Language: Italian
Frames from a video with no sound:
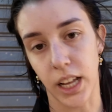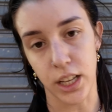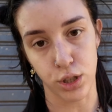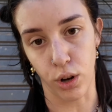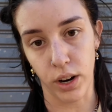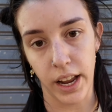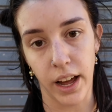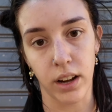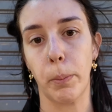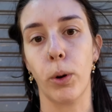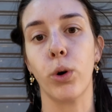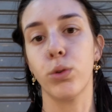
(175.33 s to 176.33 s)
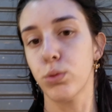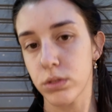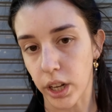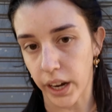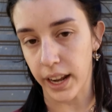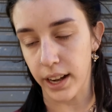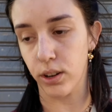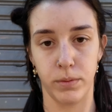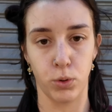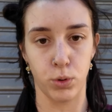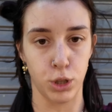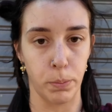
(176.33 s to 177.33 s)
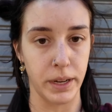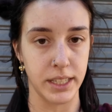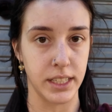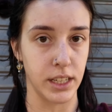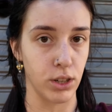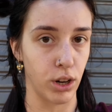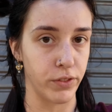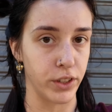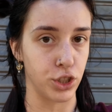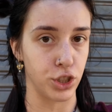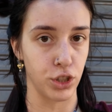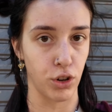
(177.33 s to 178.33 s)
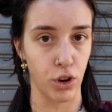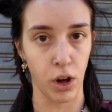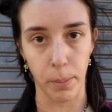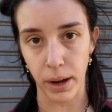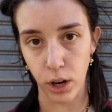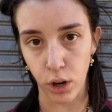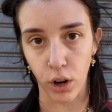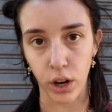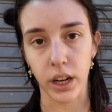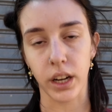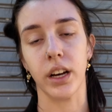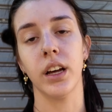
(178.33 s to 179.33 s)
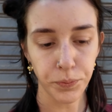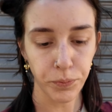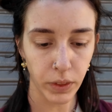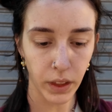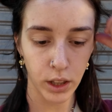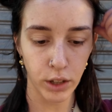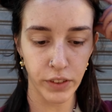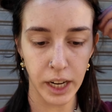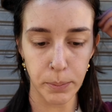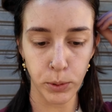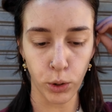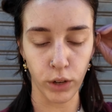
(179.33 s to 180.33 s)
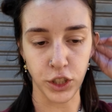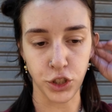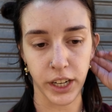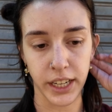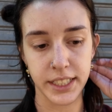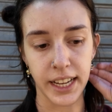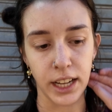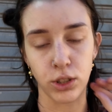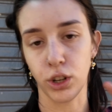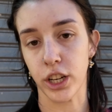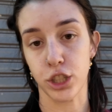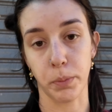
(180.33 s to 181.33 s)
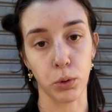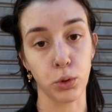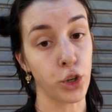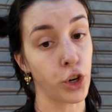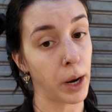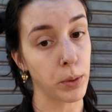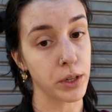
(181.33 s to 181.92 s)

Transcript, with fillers: da sola, proprio con un treno in questo paesino vicino a Bangkok. Non verrei più col viaggio organizzato e soprattutto non a